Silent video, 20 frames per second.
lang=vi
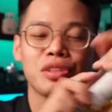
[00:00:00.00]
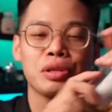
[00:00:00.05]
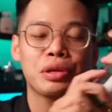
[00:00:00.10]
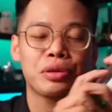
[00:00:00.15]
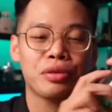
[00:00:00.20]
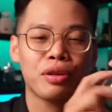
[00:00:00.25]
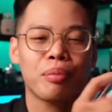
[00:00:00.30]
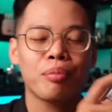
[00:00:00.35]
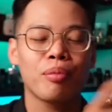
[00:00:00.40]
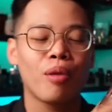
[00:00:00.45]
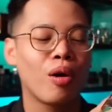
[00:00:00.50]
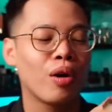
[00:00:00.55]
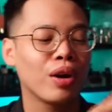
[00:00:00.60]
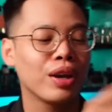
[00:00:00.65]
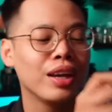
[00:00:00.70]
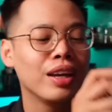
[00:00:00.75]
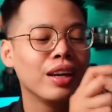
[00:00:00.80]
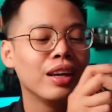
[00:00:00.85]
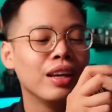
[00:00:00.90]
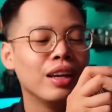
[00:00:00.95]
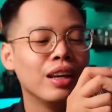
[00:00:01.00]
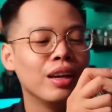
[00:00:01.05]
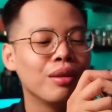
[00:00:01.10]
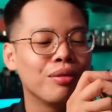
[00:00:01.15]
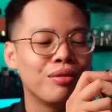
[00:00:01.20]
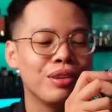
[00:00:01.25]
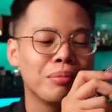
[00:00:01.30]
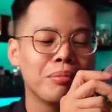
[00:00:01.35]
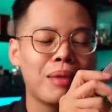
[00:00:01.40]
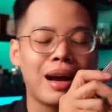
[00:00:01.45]
Citrus Boy
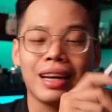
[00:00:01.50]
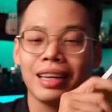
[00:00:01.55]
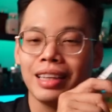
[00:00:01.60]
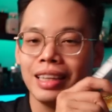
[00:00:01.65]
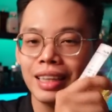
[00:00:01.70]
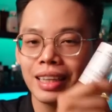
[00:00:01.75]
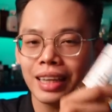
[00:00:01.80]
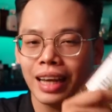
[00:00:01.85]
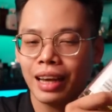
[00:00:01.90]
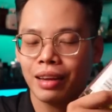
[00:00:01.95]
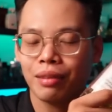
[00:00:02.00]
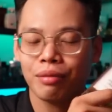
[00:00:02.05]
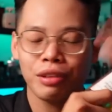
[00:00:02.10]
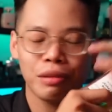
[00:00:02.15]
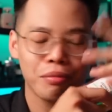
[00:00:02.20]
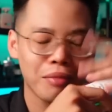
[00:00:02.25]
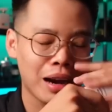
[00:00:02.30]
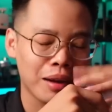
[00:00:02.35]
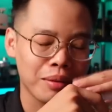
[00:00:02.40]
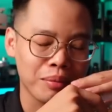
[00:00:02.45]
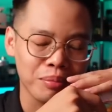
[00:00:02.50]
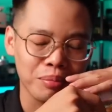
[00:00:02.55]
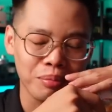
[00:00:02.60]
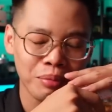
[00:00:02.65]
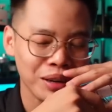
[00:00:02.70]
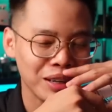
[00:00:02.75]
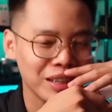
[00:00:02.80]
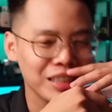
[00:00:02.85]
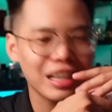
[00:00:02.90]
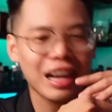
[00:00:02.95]
Phiên bản Intent, phiên bản
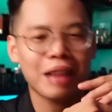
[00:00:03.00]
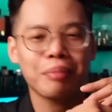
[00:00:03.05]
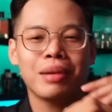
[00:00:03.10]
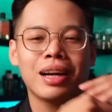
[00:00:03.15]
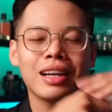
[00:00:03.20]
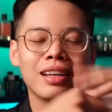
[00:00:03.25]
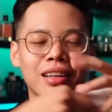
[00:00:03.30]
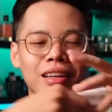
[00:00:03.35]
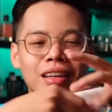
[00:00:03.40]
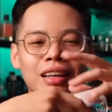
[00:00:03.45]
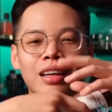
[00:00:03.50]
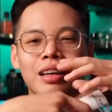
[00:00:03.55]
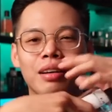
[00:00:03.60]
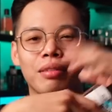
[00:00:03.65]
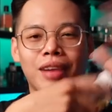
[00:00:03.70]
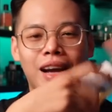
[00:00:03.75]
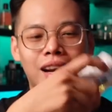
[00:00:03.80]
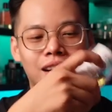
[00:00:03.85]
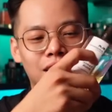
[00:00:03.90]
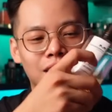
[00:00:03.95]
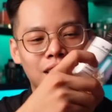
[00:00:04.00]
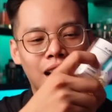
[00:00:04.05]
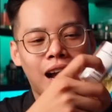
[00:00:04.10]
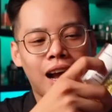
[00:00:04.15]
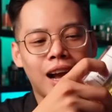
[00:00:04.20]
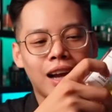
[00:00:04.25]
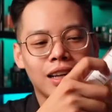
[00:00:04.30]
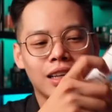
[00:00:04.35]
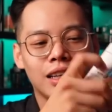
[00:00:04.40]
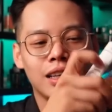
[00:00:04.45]
mới ra mắt Và thực
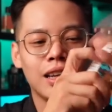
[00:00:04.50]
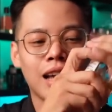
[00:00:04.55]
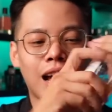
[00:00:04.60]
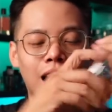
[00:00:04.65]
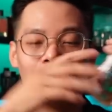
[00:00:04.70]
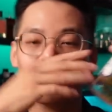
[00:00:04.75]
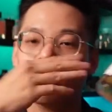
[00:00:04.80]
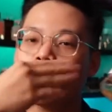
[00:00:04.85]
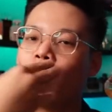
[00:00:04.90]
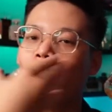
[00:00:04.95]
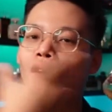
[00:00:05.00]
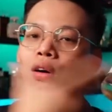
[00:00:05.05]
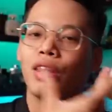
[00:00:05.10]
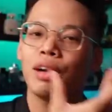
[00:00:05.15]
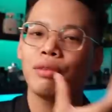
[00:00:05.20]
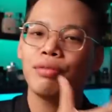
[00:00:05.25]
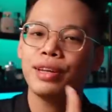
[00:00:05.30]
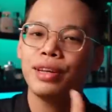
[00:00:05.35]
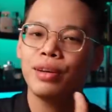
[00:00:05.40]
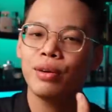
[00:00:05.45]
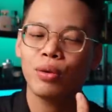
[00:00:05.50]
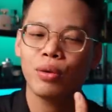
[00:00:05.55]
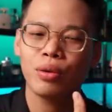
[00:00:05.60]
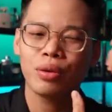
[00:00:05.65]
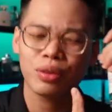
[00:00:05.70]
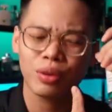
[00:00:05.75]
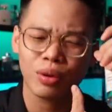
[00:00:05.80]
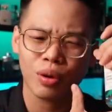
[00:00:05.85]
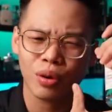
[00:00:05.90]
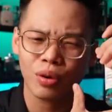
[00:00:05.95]
ra thì đã có cái
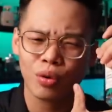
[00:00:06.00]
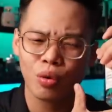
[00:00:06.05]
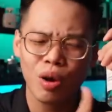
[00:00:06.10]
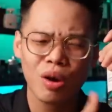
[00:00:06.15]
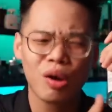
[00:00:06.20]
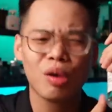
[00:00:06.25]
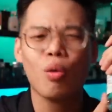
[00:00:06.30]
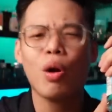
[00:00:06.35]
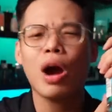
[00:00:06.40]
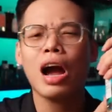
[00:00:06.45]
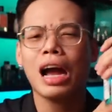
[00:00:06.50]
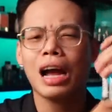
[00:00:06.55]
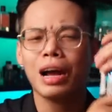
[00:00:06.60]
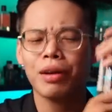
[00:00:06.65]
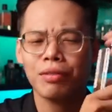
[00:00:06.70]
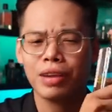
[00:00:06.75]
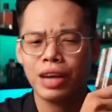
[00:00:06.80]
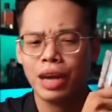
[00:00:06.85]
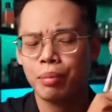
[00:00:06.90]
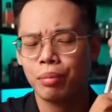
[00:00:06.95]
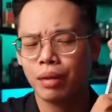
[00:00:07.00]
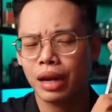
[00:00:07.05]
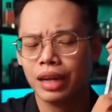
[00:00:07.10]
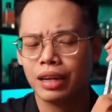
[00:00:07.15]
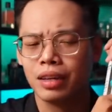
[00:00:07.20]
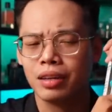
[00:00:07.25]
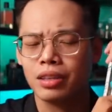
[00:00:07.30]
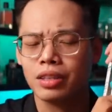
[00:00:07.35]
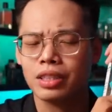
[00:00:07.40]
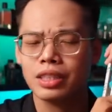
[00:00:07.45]
video nói qua qua về em
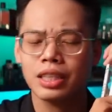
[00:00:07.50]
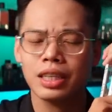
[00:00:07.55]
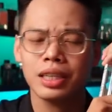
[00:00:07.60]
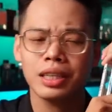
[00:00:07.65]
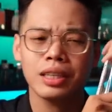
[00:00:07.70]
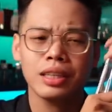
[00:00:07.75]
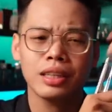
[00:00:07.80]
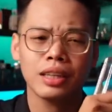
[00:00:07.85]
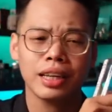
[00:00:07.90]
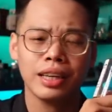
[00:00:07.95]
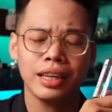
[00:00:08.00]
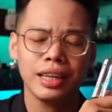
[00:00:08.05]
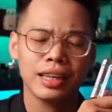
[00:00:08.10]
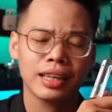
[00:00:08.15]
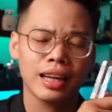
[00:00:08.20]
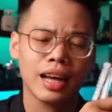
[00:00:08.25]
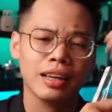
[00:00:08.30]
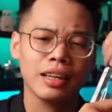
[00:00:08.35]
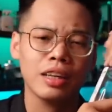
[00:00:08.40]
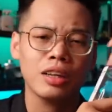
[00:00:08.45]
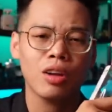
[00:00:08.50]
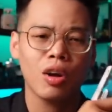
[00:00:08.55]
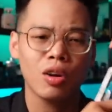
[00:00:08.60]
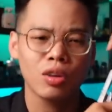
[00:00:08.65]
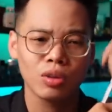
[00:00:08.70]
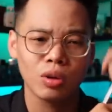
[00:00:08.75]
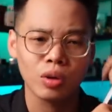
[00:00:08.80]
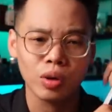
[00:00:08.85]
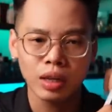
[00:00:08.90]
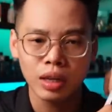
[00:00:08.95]
này ở trên cái nền tảng
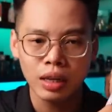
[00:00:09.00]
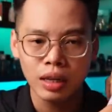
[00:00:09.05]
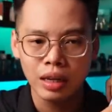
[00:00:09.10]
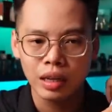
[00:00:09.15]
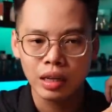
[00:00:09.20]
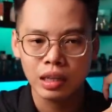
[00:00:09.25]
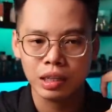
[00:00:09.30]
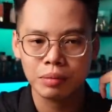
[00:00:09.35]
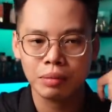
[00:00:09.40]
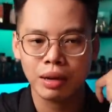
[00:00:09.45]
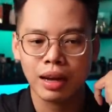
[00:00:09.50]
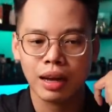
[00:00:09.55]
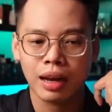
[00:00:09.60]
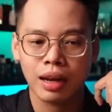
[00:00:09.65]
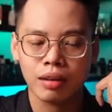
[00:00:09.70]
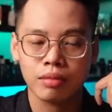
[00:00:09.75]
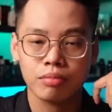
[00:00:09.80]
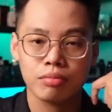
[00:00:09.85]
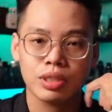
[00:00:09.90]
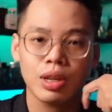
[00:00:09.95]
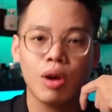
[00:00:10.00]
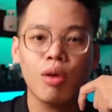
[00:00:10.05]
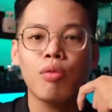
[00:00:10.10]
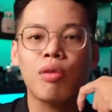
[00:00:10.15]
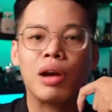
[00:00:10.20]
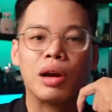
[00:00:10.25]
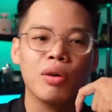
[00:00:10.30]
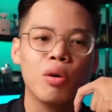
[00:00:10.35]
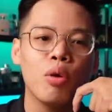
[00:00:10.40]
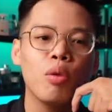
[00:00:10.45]
TikTok rồi Nhưng mà sau
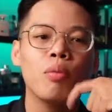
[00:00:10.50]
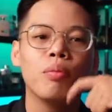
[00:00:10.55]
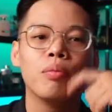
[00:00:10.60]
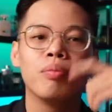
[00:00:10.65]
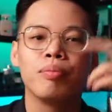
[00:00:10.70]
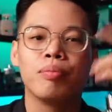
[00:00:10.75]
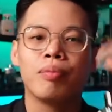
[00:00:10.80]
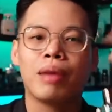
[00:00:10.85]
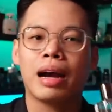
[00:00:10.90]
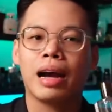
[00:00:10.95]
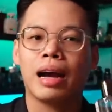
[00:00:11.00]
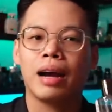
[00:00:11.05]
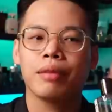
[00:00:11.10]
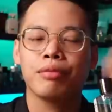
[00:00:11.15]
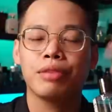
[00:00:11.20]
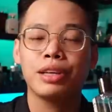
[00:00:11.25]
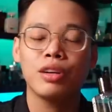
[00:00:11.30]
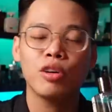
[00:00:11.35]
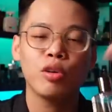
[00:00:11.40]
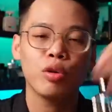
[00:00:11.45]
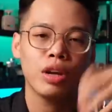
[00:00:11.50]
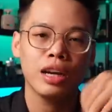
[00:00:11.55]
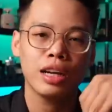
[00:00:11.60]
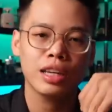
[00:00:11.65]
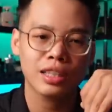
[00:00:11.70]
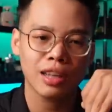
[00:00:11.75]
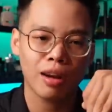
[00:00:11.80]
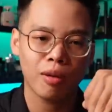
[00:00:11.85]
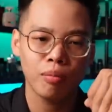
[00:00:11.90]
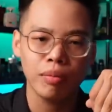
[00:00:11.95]
vài hôm mà video
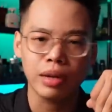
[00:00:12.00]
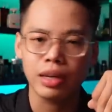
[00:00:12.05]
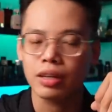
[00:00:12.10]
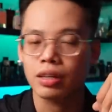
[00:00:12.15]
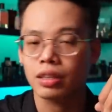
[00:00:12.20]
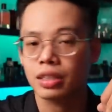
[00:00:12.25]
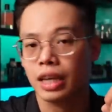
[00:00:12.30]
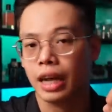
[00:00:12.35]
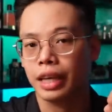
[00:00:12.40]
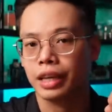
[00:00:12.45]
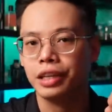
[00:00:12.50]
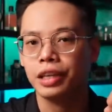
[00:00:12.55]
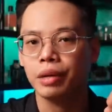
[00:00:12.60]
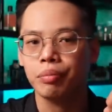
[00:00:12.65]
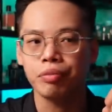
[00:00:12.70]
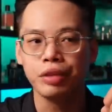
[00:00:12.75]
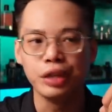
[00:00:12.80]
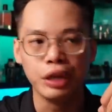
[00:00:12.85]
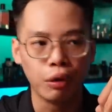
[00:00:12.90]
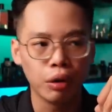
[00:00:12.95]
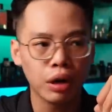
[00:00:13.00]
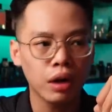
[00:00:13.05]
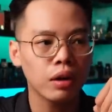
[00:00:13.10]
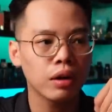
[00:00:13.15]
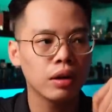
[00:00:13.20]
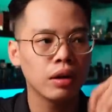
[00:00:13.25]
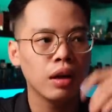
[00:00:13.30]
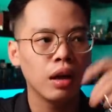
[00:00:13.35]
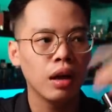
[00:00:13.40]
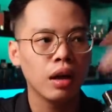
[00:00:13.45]
lên sóng mình được trải nghiệm nhiều
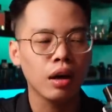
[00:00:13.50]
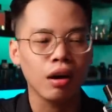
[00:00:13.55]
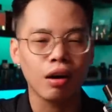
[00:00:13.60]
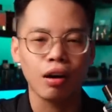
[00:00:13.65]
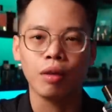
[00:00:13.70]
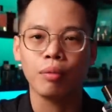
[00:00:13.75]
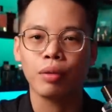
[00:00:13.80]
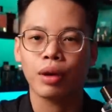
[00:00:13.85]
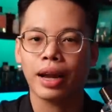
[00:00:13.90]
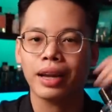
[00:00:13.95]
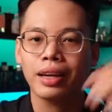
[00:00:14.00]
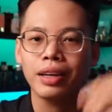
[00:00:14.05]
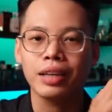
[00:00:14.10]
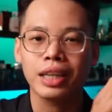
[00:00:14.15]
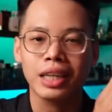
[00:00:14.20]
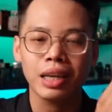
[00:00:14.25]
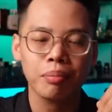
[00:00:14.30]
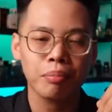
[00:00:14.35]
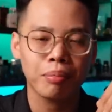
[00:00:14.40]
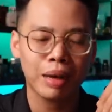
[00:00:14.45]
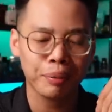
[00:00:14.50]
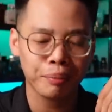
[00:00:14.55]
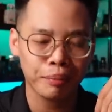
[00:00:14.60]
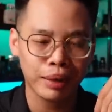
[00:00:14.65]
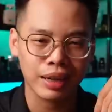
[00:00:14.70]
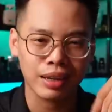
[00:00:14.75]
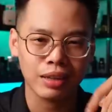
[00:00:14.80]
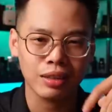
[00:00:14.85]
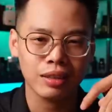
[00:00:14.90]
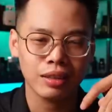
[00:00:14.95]
hơn Ở một cái thời tiết mát
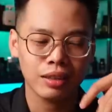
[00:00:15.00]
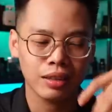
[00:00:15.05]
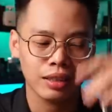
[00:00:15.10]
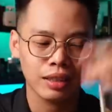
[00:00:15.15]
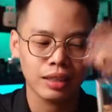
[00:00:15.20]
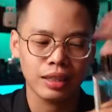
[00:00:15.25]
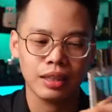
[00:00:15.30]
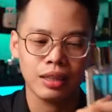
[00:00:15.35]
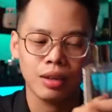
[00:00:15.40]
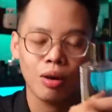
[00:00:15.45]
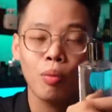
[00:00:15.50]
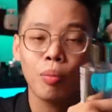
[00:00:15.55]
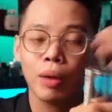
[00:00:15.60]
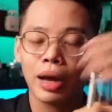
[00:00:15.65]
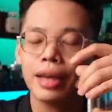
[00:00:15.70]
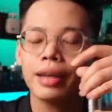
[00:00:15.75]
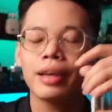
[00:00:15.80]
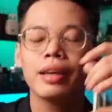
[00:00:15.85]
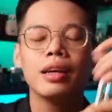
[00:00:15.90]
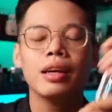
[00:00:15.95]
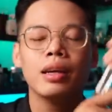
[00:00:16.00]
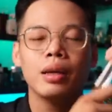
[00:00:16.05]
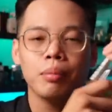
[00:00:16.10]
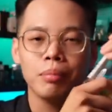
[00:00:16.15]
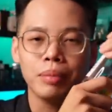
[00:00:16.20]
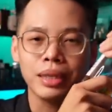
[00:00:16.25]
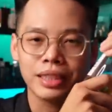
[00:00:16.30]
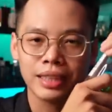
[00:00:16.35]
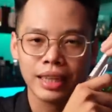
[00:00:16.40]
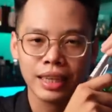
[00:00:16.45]
mẻ hơn Thì hôm nay
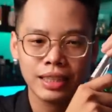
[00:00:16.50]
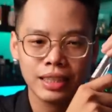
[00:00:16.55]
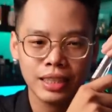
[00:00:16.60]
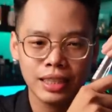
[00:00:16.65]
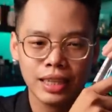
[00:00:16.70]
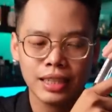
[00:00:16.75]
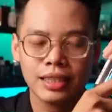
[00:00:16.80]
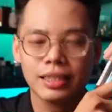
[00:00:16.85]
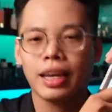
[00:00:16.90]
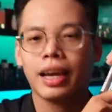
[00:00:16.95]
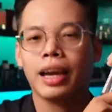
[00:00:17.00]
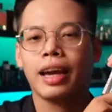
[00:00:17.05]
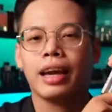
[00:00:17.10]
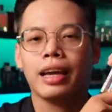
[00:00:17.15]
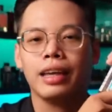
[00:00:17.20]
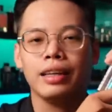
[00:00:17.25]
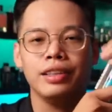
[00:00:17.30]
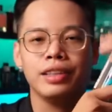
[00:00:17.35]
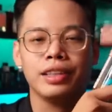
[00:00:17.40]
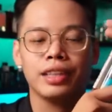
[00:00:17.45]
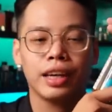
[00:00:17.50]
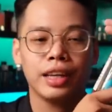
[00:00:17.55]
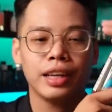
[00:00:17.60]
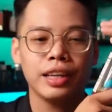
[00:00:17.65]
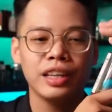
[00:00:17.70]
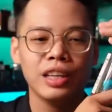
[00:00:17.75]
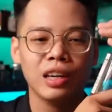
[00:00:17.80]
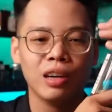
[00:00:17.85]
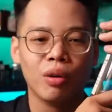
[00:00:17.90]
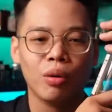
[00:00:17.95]
mình sẽ chia sẻ những cái
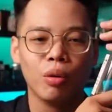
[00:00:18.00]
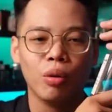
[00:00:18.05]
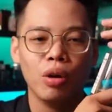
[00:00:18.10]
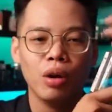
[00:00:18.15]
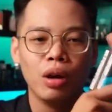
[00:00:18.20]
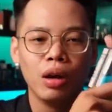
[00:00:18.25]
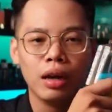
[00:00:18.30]
điều